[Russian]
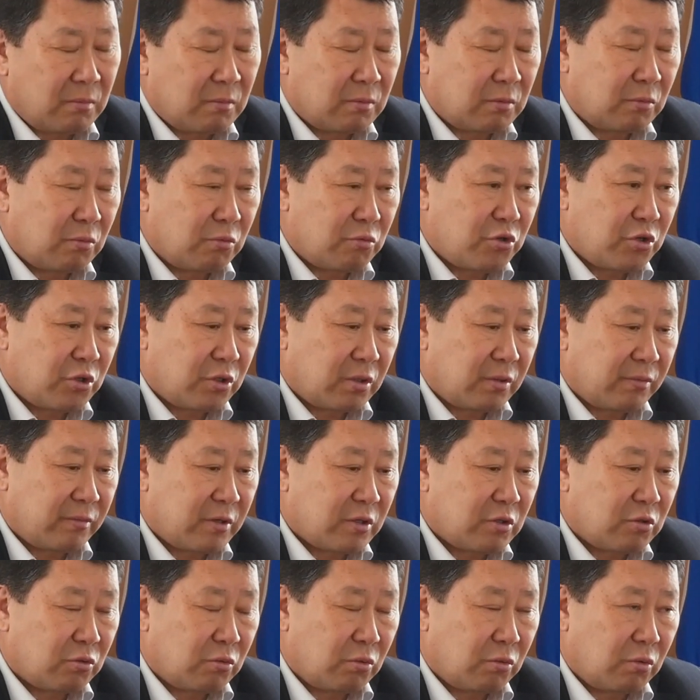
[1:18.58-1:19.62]
Вот
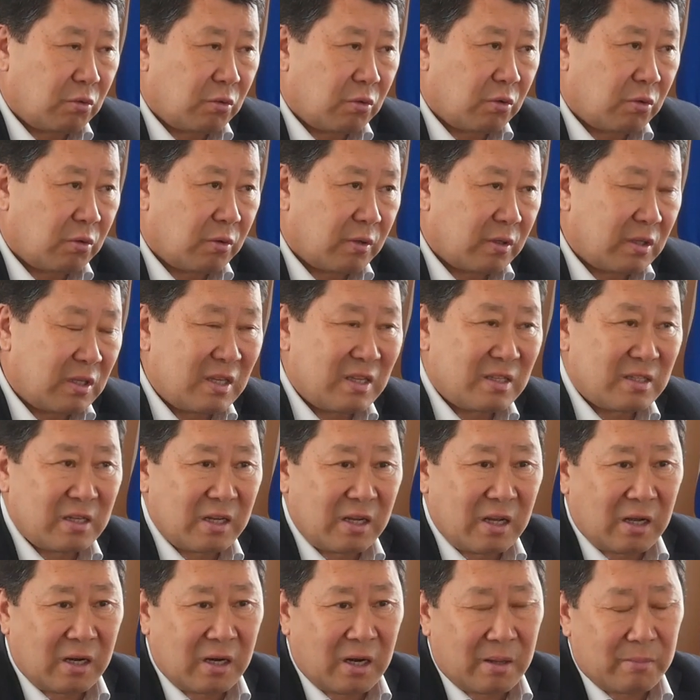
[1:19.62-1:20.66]
учитывая, что не за
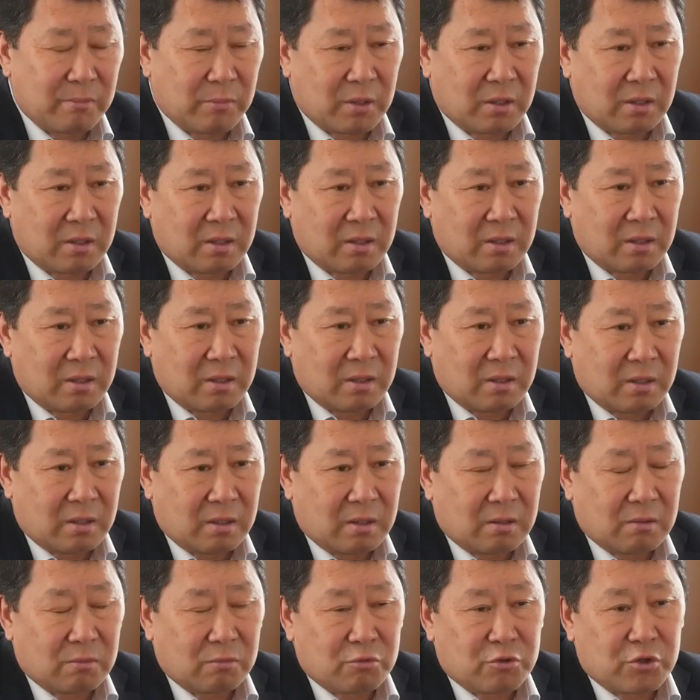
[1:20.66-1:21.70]
горами
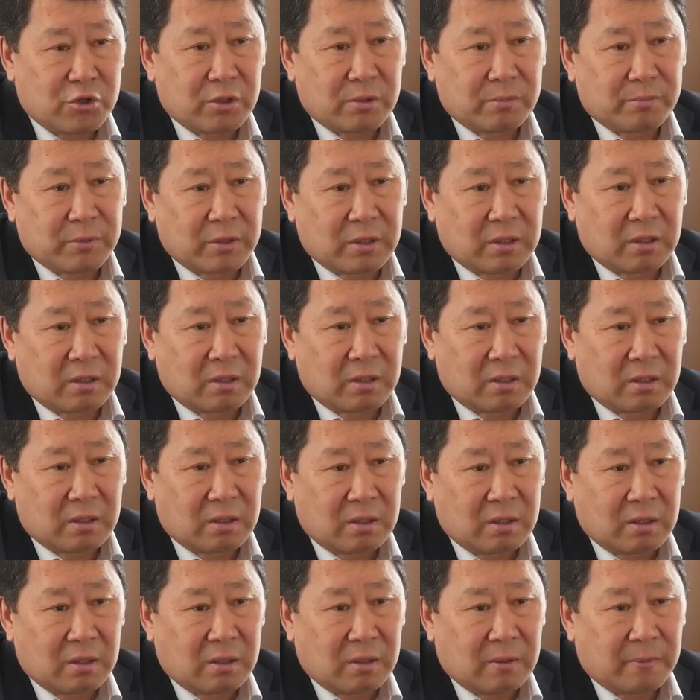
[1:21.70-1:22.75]
учебный,
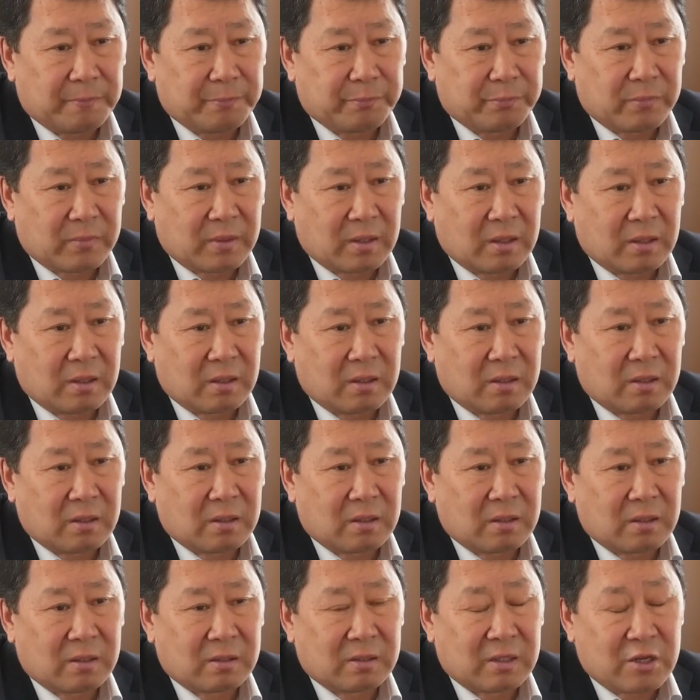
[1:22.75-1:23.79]

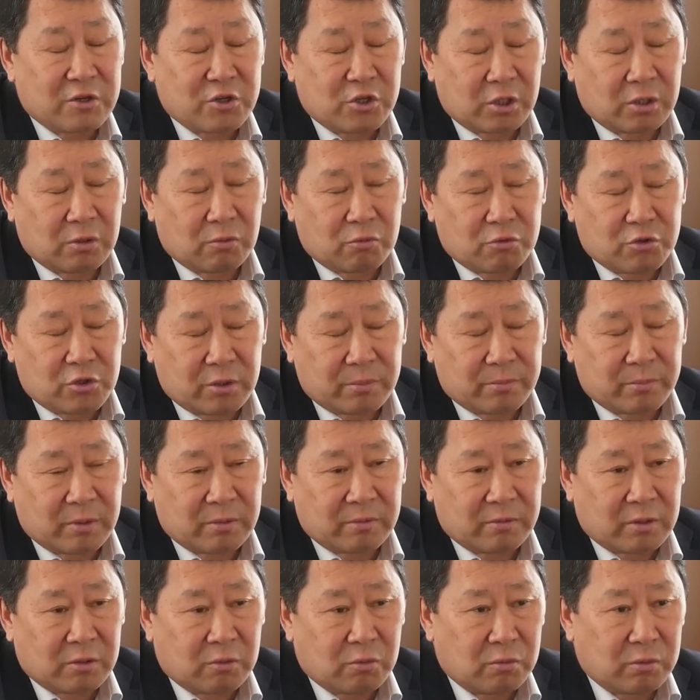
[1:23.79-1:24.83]
э, начало
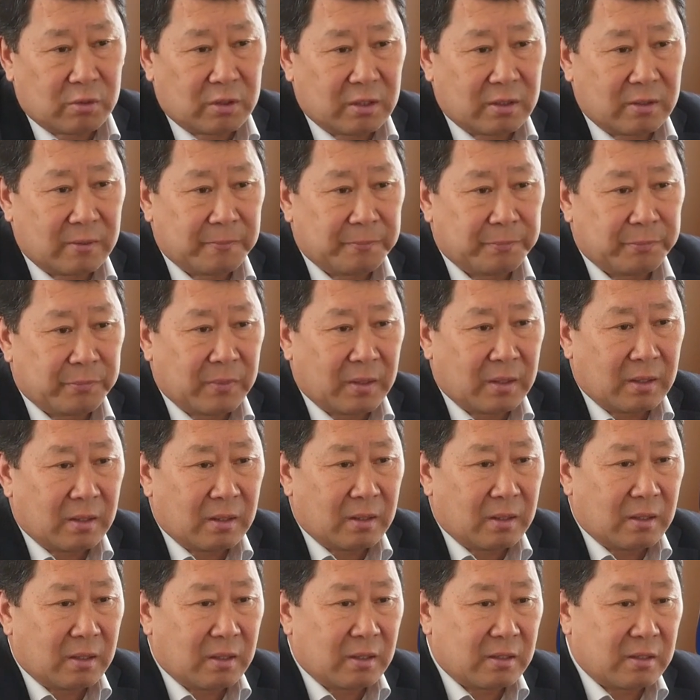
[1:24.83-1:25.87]
учебного года –
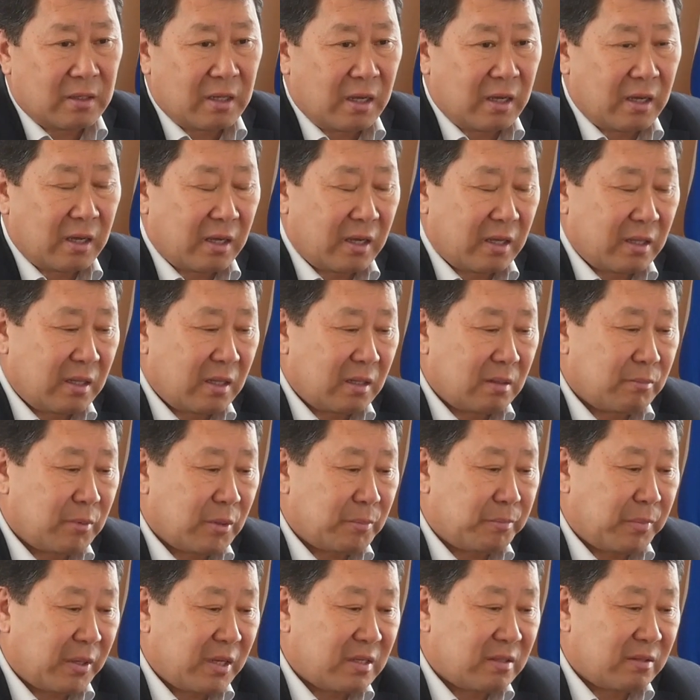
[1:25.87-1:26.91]
я хотел бы
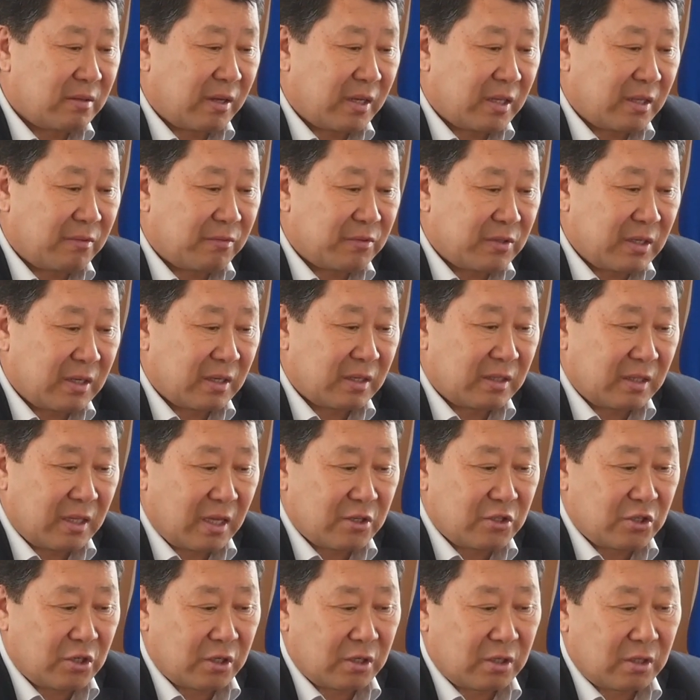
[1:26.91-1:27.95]
призвать всех
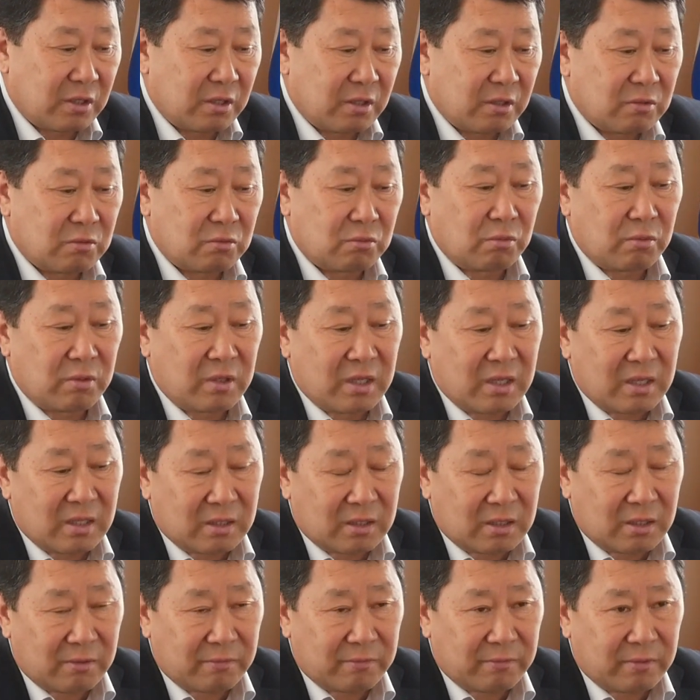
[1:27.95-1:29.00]
наших
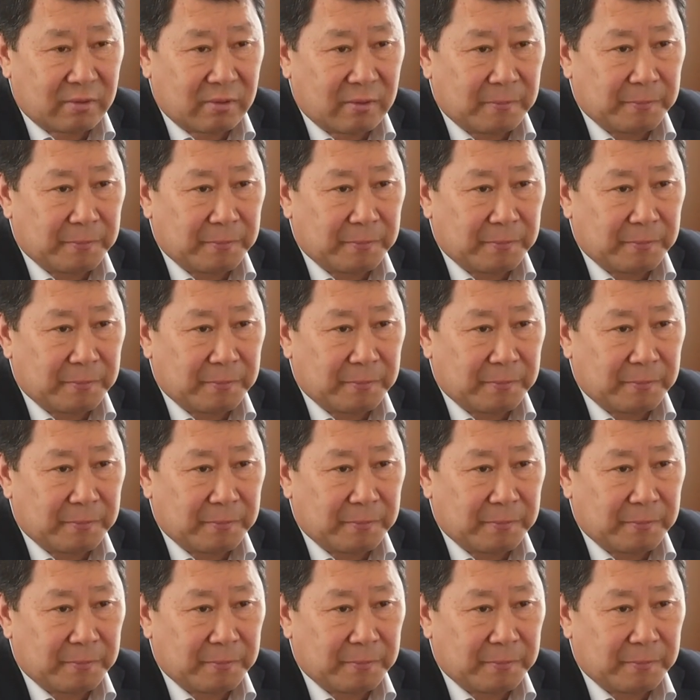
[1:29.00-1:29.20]
студентов